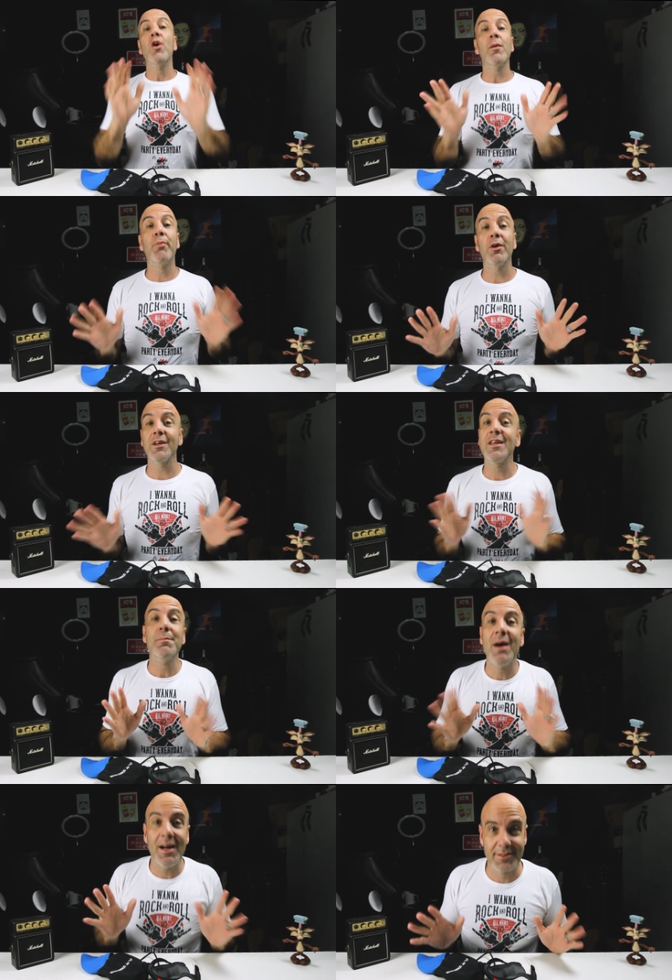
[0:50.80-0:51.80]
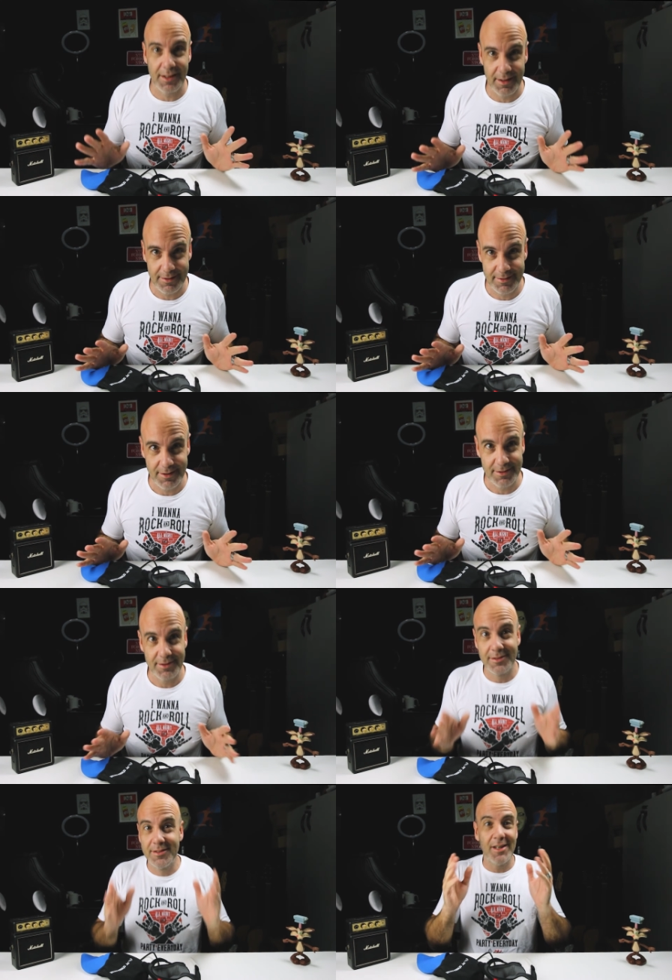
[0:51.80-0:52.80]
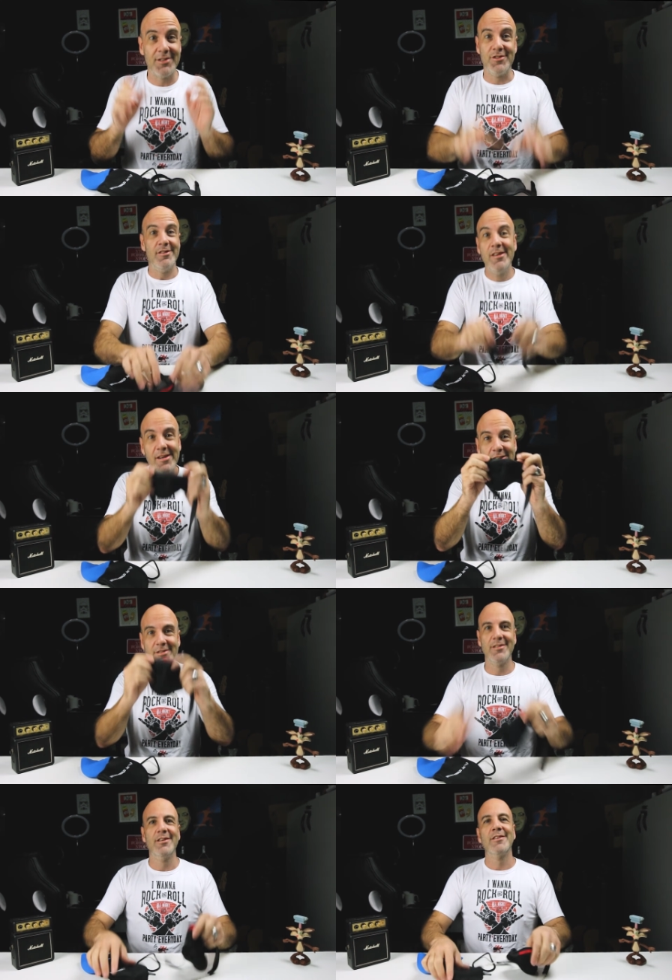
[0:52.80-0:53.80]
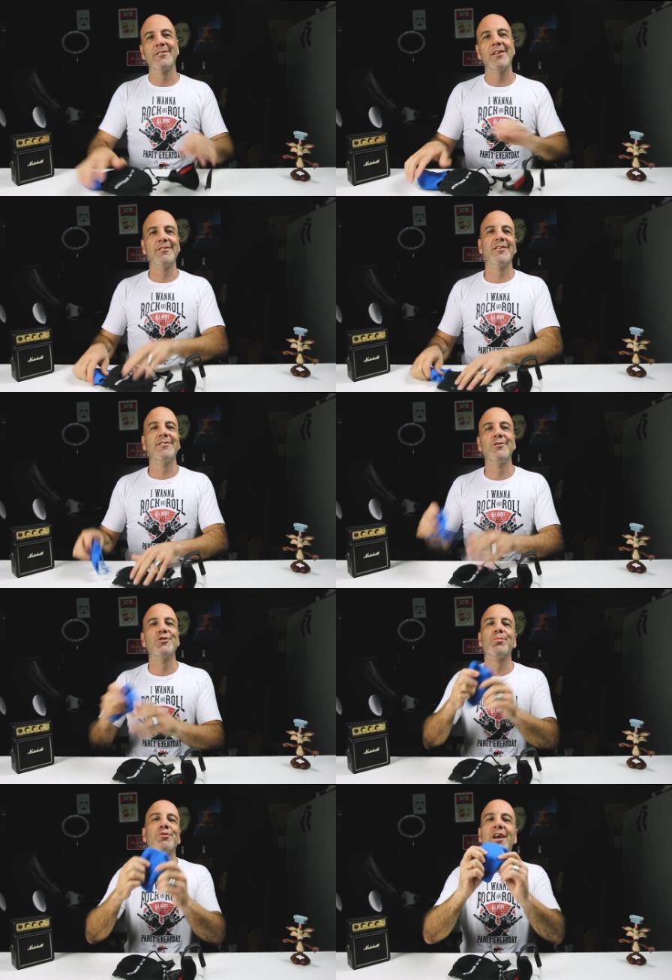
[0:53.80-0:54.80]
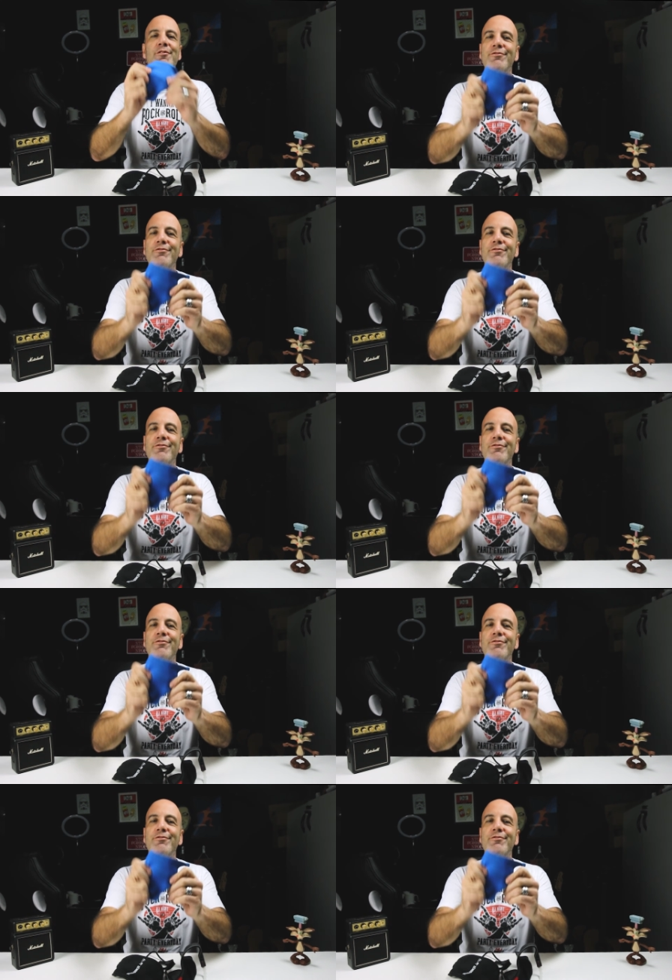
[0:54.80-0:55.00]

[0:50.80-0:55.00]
Não importa que máscara ela seja, se é de NIT, se é de tecido tipo dry